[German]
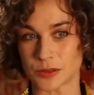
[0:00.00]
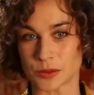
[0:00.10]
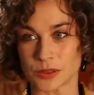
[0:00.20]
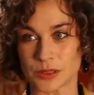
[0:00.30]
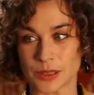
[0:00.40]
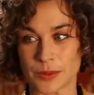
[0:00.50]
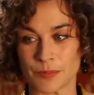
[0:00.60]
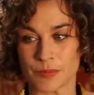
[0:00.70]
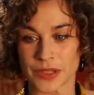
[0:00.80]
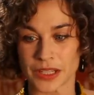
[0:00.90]
Und
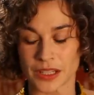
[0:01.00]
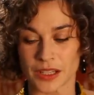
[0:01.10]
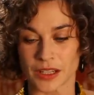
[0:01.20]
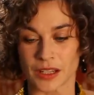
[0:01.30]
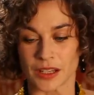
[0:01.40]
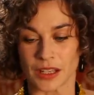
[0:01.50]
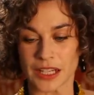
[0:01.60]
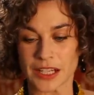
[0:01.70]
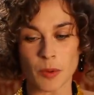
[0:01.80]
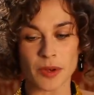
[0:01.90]
ähm,
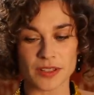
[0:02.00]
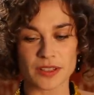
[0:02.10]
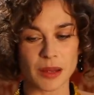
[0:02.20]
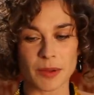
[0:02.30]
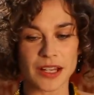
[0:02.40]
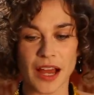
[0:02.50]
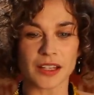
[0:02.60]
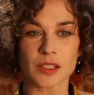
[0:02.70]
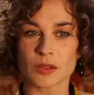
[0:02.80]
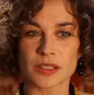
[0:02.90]
ich glaube, dass es dabei gar
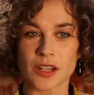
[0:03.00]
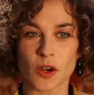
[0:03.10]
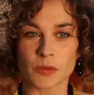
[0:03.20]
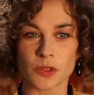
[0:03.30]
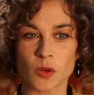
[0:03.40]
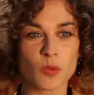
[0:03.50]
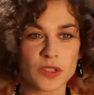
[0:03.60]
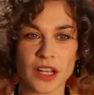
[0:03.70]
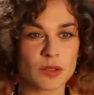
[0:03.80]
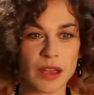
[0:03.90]
nicht so sehr um eine
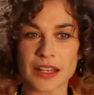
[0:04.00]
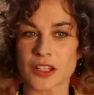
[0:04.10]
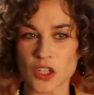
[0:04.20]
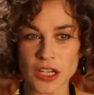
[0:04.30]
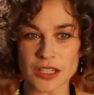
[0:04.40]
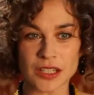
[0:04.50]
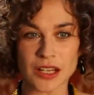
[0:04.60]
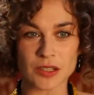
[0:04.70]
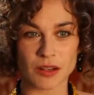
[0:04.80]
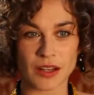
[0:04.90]
homosexuelle Geschichte
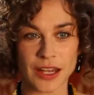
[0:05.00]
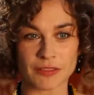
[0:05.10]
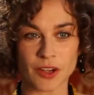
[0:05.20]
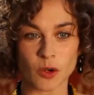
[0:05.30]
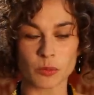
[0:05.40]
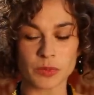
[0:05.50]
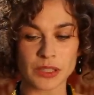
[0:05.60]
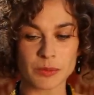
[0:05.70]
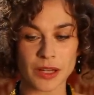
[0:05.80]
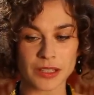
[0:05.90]
geht, sondern einfach um
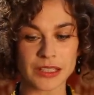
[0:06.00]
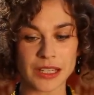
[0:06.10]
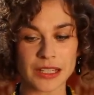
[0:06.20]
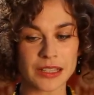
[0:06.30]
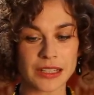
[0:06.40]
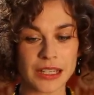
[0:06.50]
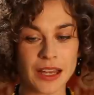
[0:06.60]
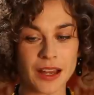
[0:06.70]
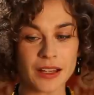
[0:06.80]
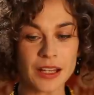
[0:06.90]
jemanden geht,
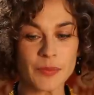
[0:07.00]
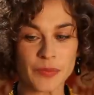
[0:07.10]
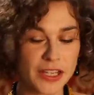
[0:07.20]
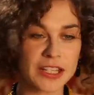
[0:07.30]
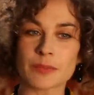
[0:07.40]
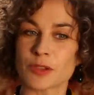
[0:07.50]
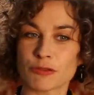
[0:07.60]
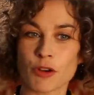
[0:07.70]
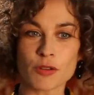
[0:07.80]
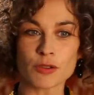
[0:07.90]
der das Leben in
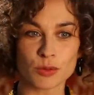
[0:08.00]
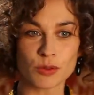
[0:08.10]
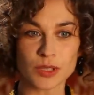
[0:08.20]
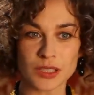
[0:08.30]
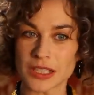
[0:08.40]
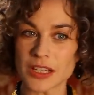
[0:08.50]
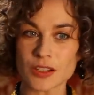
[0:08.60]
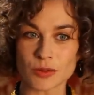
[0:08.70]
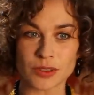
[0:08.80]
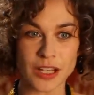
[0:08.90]
vollen Zügen
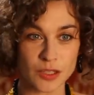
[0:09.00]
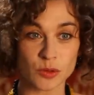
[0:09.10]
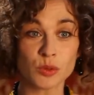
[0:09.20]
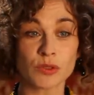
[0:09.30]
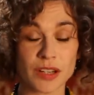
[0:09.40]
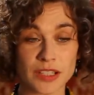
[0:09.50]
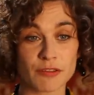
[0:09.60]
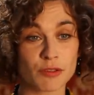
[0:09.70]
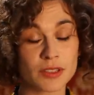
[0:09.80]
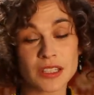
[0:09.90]
genießt und das tut, was er
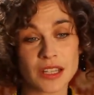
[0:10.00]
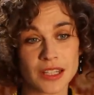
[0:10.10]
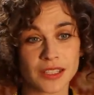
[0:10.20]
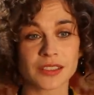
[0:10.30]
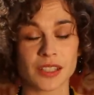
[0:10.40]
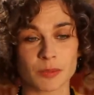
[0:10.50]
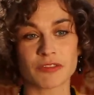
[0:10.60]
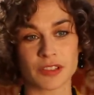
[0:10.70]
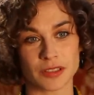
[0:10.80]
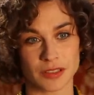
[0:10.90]
für sich als richtig
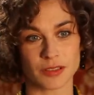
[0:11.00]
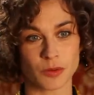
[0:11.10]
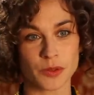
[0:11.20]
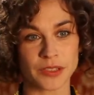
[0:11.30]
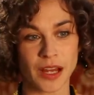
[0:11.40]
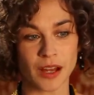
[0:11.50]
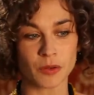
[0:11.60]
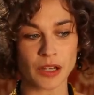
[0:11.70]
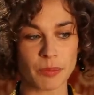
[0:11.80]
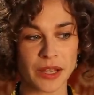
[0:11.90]
empfindet und da
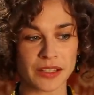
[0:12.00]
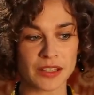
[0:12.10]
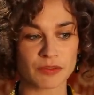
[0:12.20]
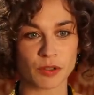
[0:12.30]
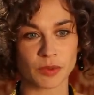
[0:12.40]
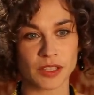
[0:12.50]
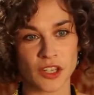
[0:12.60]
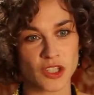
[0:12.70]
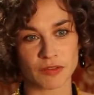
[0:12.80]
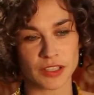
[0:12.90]
unabhängig ist von
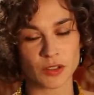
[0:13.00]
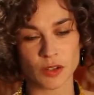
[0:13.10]
gesellschaftlichen